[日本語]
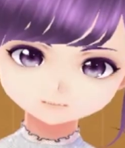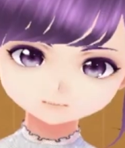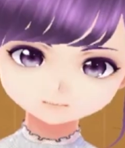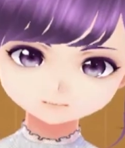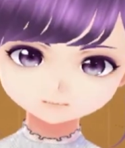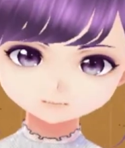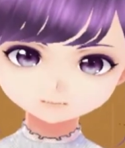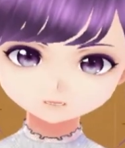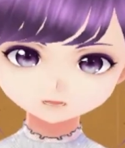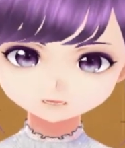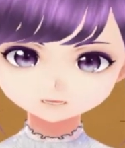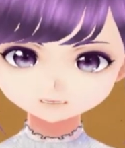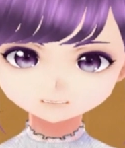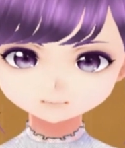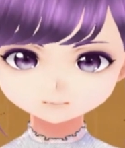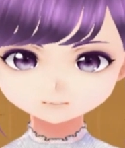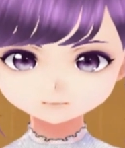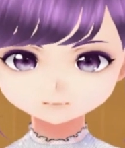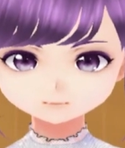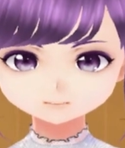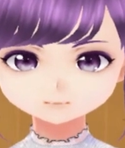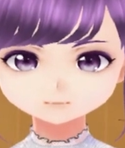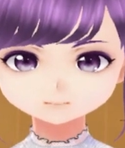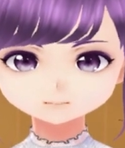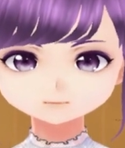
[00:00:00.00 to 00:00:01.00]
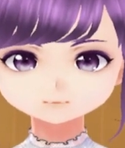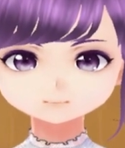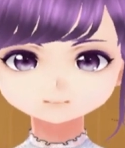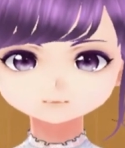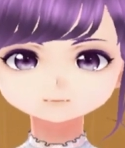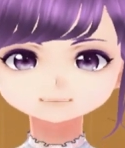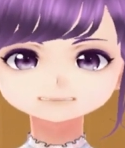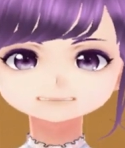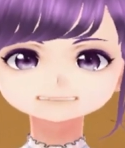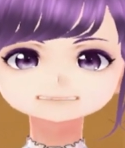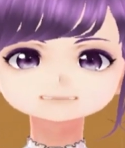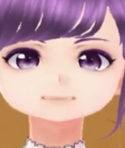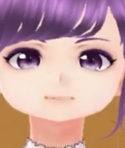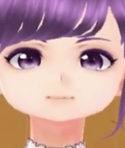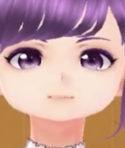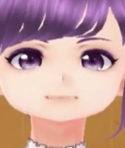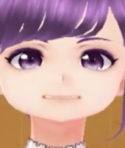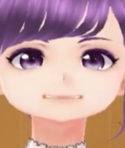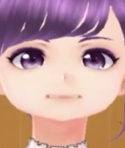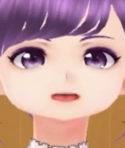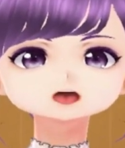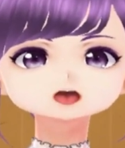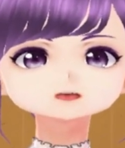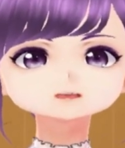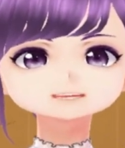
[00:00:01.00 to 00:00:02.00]
と、信じ
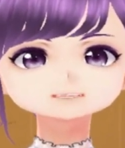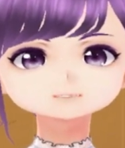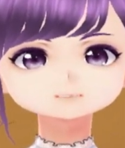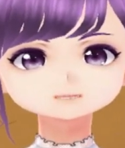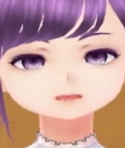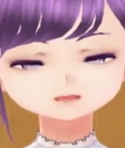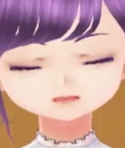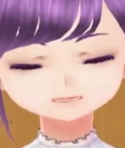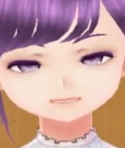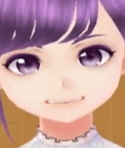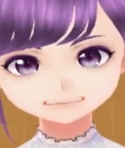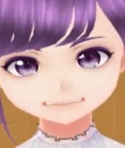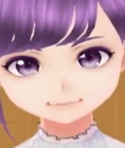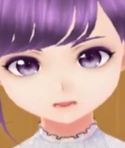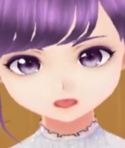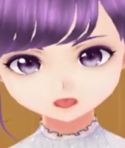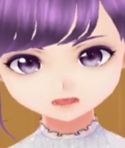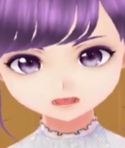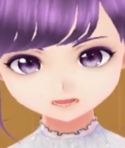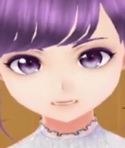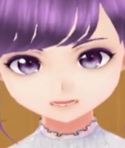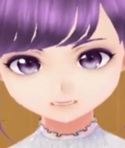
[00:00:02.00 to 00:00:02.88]
られないような